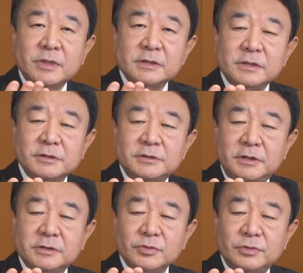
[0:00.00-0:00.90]
活させ
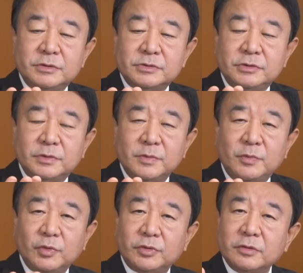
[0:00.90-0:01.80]
てそこについて
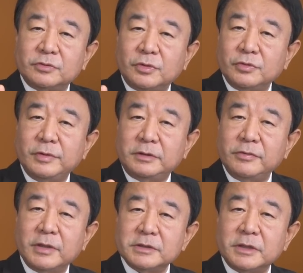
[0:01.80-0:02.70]
も毛沢東より上っ
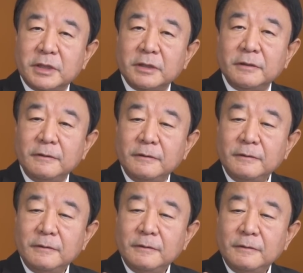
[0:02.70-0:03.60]
てわけじゃない。
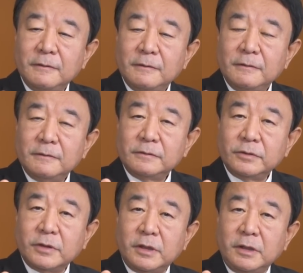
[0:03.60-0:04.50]

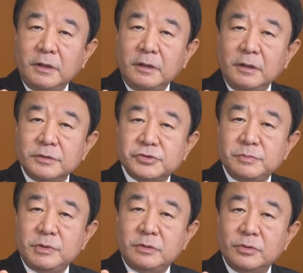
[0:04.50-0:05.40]
それから
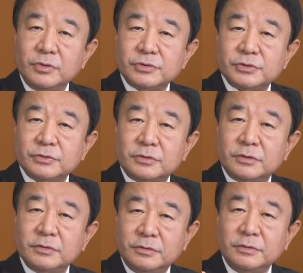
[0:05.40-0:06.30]
人民の領収っ
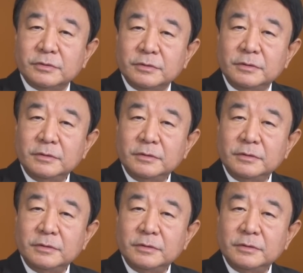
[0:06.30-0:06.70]
ていう